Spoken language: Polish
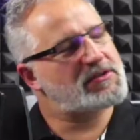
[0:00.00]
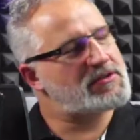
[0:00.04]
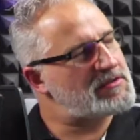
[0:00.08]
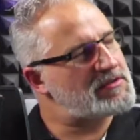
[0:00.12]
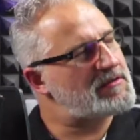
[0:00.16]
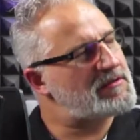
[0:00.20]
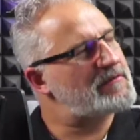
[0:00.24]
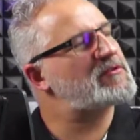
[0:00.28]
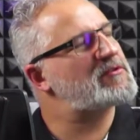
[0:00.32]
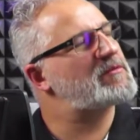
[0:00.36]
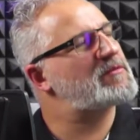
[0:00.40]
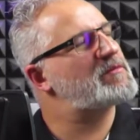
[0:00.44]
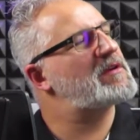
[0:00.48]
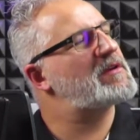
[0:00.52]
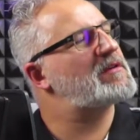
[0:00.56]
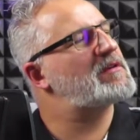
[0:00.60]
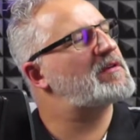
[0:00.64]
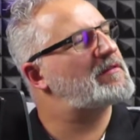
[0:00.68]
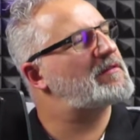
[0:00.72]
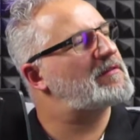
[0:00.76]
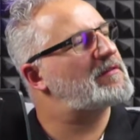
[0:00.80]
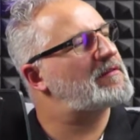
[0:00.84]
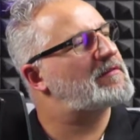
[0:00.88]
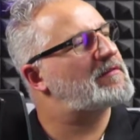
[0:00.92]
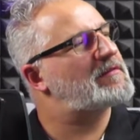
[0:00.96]
są w sumie
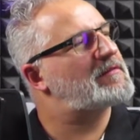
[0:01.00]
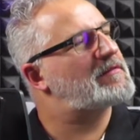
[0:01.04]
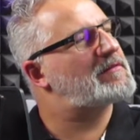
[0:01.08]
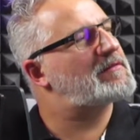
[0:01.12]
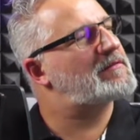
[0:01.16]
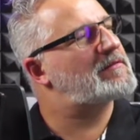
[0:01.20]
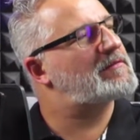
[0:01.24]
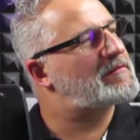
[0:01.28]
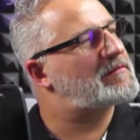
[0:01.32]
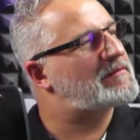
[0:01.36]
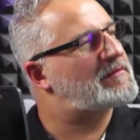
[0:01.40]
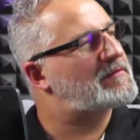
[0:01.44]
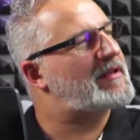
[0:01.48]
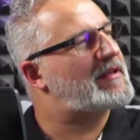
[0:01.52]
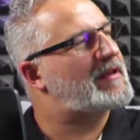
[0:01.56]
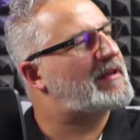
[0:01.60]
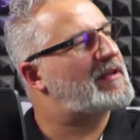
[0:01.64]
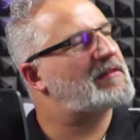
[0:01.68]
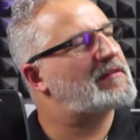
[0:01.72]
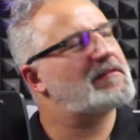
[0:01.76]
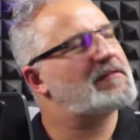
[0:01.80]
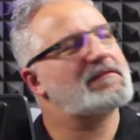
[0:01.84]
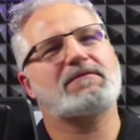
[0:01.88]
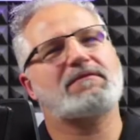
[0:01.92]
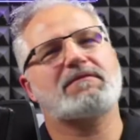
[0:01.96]
takie
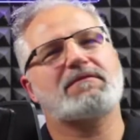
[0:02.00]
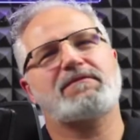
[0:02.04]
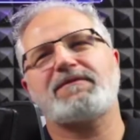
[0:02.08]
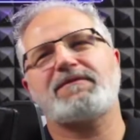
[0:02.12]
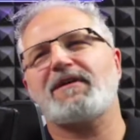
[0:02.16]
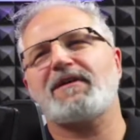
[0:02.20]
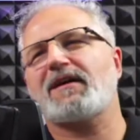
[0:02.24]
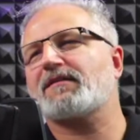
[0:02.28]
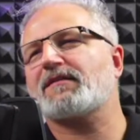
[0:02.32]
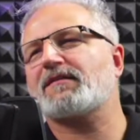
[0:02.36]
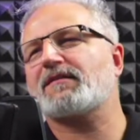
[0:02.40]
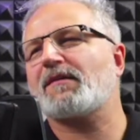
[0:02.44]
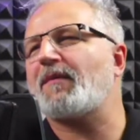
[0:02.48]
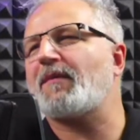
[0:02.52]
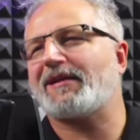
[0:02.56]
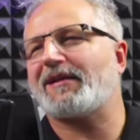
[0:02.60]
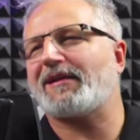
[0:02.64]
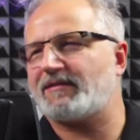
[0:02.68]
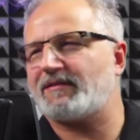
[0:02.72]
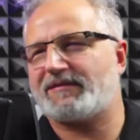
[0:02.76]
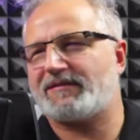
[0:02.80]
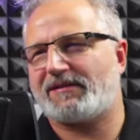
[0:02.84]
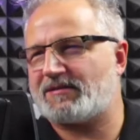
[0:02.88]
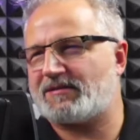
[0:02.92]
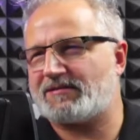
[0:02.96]
dwa
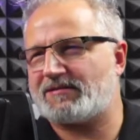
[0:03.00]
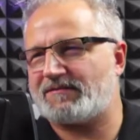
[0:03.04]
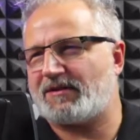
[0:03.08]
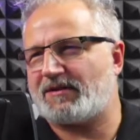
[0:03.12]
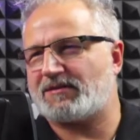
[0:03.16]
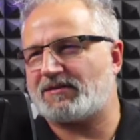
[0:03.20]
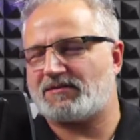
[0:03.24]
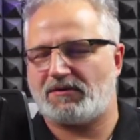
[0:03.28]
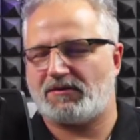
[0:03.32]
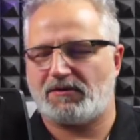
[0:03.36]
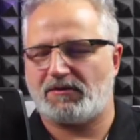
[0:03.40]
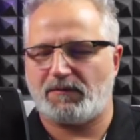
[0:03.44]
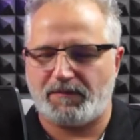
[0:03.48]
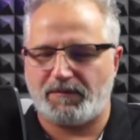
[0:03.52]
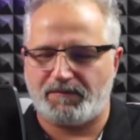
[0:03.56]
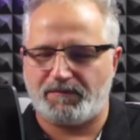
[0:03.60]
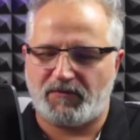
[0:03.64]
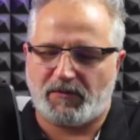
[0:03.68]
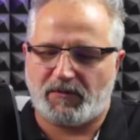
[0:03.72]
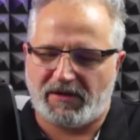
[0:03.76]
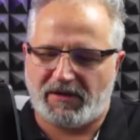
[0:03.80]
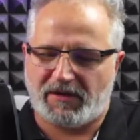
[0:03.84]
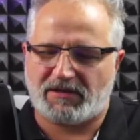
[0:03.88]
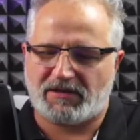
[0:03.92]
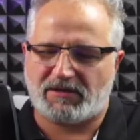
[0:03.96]
tematy teraz ważne. No,
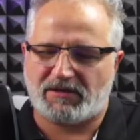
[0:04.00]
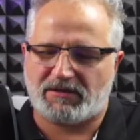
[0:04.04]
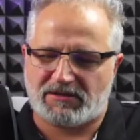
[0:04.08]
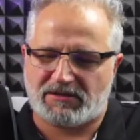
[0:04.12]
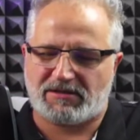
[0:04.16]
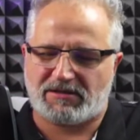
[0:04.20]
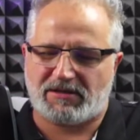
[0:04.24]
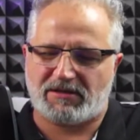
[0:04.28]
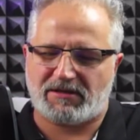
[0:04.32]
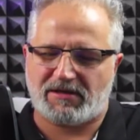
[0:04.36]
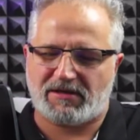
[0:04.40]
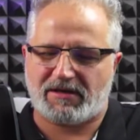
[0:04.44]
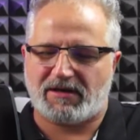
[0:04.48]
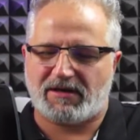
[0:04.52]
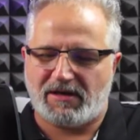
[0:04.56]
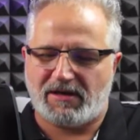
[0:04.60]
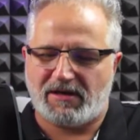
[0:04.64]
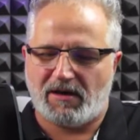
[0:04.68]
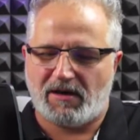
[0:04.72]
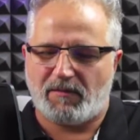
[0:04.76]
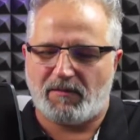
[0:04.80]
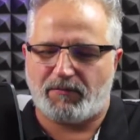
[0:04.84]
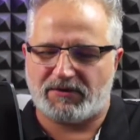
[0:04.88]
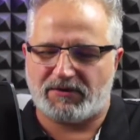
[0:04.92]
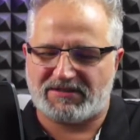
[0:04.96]
no jeden to jest jednak
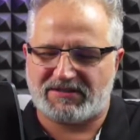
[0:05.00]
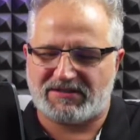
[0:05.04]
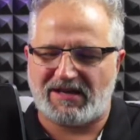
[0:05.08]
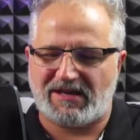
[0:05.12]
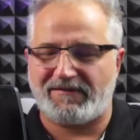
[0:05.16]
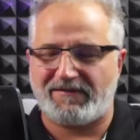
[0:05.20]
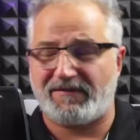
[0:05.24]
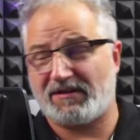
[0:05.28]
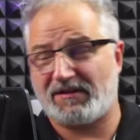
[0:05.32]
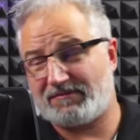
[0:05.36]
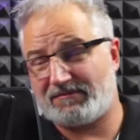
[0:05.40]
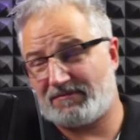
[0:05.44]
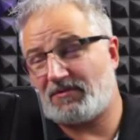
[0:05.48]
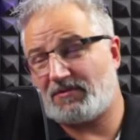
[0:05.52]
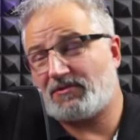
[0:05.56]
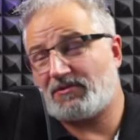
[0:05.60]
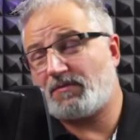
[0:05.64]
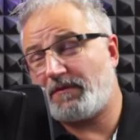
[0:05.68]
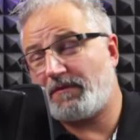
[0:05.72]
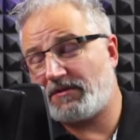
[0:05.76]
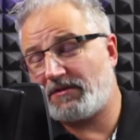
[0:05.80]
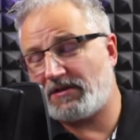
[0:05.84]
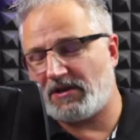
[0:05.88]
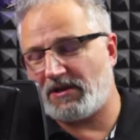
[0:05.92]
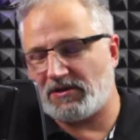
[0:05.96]
postawa, to co
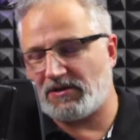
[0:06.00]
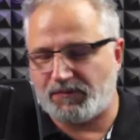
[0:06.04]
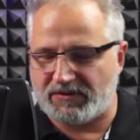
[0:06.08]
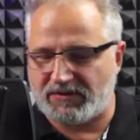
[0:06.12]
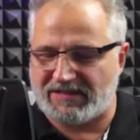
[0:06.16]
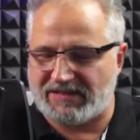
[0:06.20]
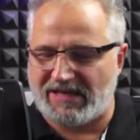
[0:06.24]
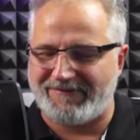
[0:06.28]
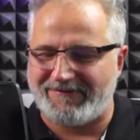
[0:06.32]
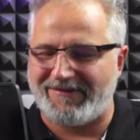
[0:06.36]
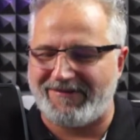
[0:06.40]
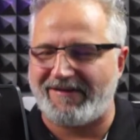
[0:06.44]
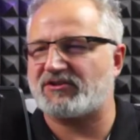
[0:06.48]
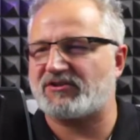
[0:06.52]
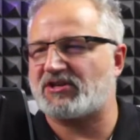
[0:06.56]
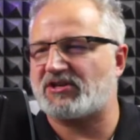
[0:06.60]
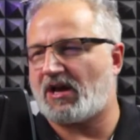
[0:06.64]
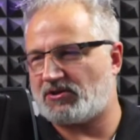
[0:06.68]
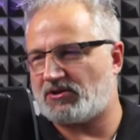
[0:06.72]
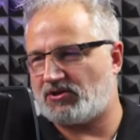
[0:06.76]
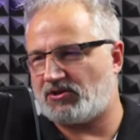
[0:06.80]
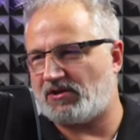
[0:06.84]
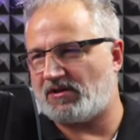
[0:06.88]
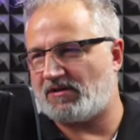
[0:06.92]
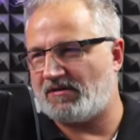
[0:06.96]
powiedziałeś, postawa w
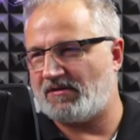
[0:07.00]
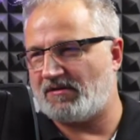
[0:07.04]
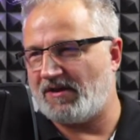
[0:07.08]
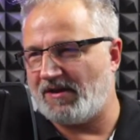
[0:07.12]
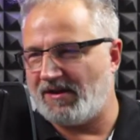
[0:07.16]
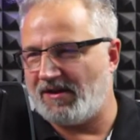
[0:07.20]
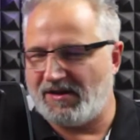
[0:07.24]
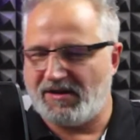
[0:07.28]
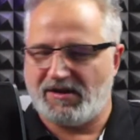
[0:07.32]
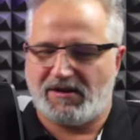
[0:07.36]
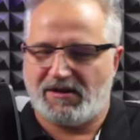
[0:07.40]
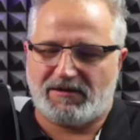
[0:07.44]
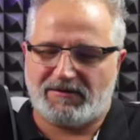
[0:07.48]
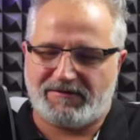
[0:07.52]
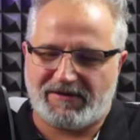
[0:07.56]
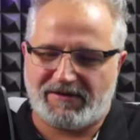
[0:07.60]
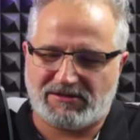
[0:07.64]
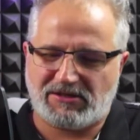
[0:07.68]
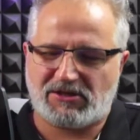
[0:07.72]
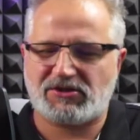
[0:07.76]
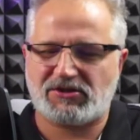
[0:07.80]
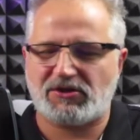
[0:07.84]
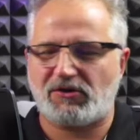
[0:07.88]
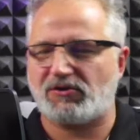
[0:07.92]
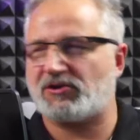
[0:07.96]
czasie. Hmm.
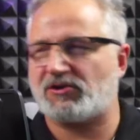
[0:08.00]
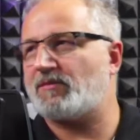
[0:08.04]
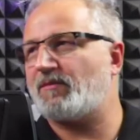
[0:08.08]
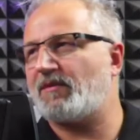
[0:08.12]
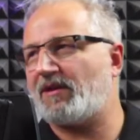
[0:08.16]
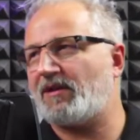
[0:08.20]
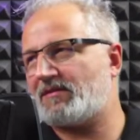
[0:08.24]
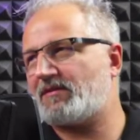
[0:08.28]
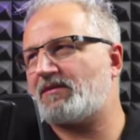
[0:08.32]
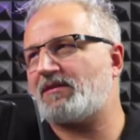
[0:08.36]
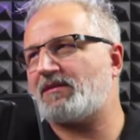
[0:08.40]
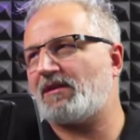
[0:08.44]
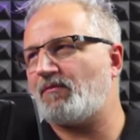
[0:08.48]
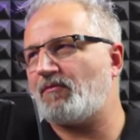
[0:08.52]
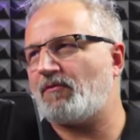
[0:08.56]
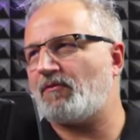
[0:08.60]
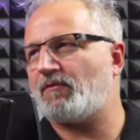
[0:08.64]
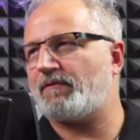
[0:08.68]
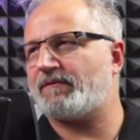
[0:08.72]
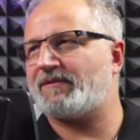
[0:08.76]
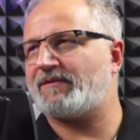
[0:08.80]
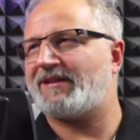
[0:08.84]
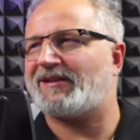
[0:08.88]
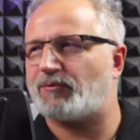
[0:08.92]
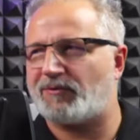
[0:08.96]
28 lat temu
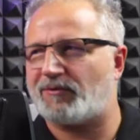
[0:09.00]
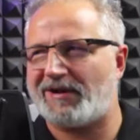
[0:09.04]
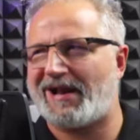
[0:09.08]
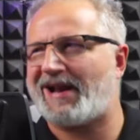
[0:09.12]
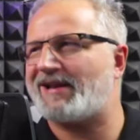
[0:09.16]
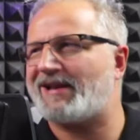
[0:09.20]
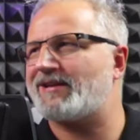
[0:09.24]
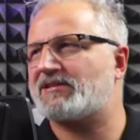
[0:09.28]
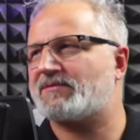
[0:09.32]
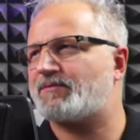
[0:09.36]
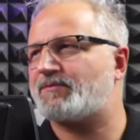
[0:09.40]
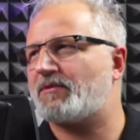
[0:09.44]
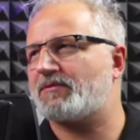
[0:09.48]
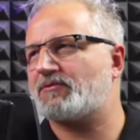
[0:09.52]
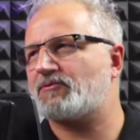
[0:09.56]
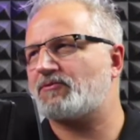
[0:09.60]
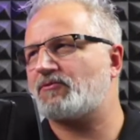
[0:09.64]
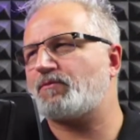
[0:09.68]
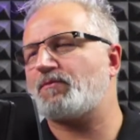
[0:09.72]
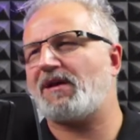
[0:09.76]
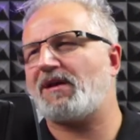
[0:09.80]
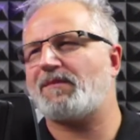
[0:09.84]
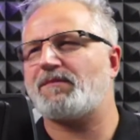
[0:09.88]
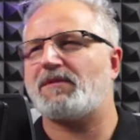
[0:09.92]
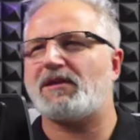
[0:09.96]
w naturalny sposób
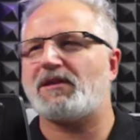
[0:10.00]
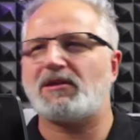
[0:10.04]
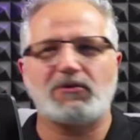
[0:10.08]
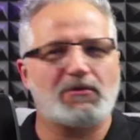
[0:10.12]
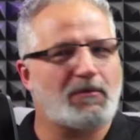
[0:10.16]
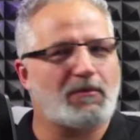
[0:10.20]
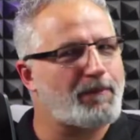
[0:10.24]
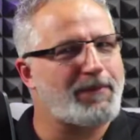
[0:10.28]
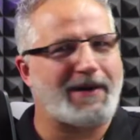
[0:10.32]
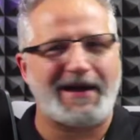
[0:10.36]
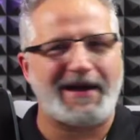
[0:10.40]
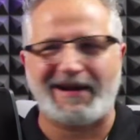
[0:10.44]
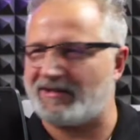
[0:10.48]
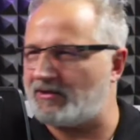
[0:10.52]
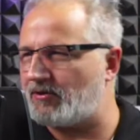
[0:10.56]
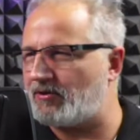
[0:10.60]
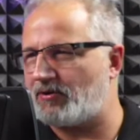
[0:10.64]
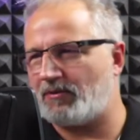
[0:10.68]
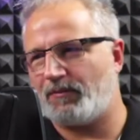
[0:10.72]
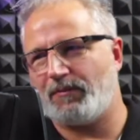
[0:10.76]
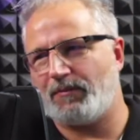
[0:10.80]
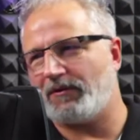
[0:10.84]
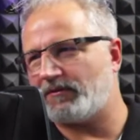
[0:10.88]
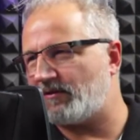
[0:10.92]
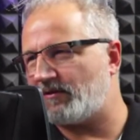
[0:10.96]
miałem inną parę do
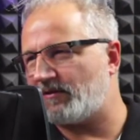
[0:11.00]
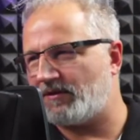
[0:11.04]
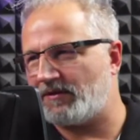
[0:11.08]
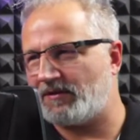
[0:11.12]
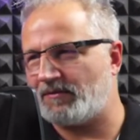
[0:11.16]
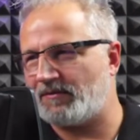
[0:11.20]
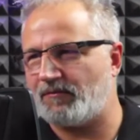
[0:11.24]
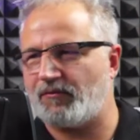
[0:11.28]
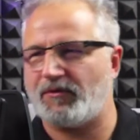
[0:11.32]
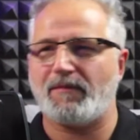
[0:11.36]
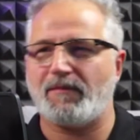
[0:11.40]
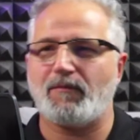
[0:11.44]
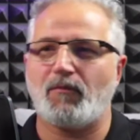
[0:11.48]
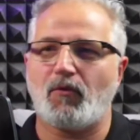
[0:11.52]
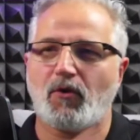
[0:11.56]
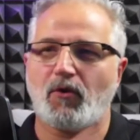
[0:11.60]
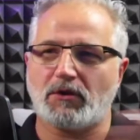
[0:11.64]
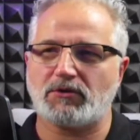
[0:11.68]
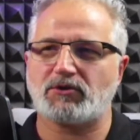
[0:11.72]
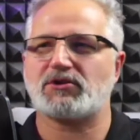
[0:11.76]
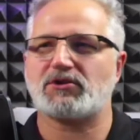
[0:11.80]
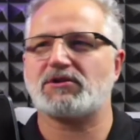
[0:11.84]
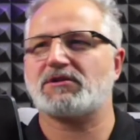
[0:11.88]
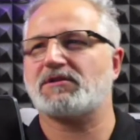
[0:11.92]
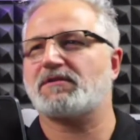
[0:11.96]
roboty, byłem
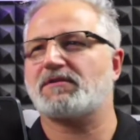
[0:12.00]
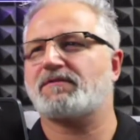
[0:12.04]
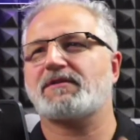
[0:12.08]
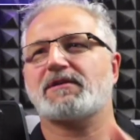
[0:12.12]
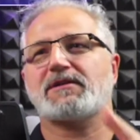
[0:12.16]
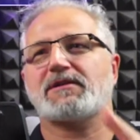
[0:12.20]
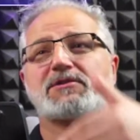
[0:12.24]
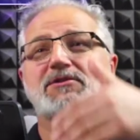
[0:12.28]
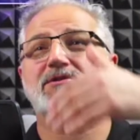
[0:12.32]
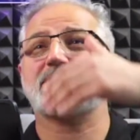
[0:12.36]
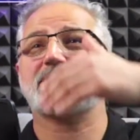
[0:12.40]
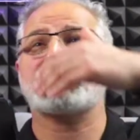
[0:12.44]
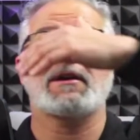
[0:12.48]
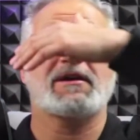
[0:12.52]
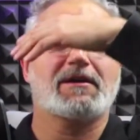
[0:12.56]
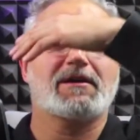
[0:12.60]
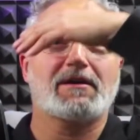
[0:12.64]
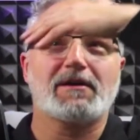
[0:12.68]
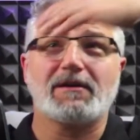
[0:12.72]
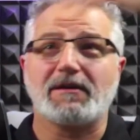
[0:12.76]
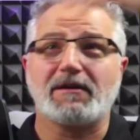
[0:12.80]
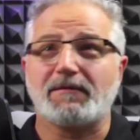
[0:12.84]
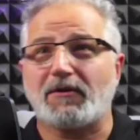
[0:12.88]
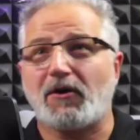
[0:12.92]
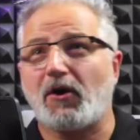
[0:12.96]
młodszy, wiesz,
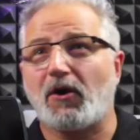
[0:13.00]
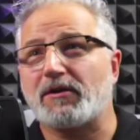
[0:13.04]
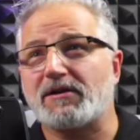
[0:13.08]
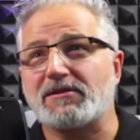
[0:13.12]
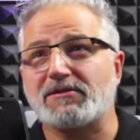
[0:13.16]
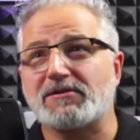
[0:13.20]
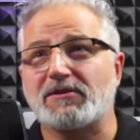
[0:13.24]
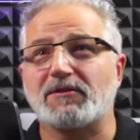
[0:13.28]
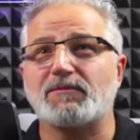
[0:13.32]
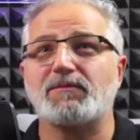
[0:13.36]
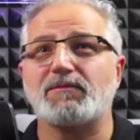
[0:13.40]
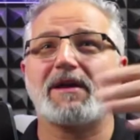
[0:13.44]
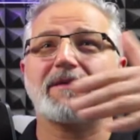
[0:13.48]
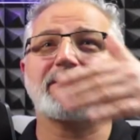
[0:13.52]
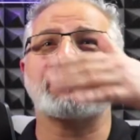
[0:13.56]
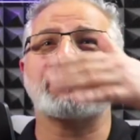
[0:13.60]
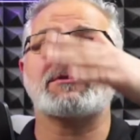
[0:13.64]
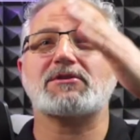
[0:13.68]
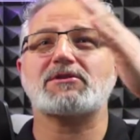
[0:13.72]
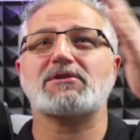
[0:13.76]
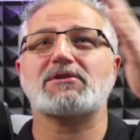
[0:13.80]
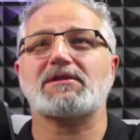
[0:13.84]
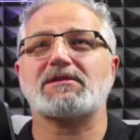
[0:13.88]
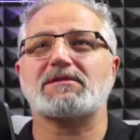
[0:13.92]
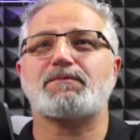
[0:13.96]
horyzont miałem
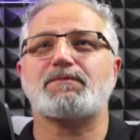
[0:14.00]
troszeczkę